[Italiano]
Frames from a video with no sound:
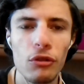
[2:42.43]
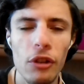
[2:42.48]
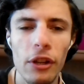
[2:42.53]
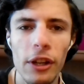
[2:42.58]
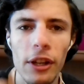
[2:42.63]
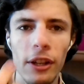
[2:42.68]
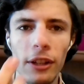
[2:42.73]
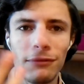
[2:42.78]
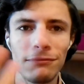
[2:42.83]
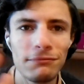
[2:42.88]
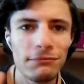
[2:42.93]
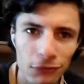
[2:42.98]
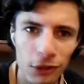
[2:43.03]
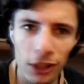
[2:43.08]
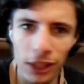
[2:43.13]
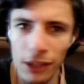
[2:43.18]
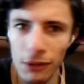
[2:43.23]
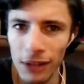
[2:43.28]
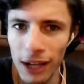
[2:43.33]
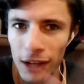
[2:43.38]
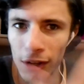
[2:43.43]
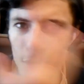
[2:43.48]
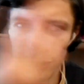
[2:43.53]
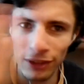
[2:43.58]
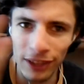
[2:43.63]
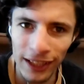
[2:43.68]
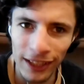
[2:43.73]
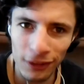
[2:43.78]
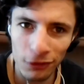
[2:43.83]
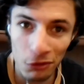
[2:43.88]
cioè non è una
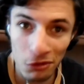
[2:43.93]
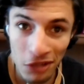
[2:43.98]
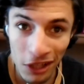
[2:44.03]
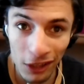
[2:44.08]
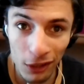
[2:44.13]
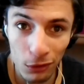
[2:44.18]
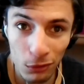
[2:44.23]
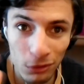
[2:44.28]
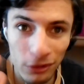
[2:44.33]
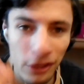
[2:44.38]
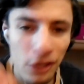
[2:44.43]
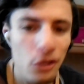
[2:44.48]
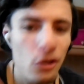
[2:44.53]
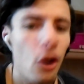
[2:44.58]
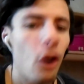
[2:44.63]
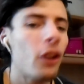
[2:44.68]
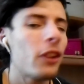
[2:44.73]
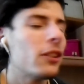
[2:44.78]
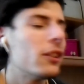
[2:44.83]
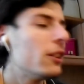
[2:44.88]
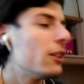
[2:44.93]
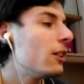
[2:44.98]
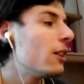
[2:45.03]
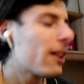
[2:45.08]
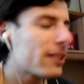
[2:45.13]
cosa che succede tutti i giorni,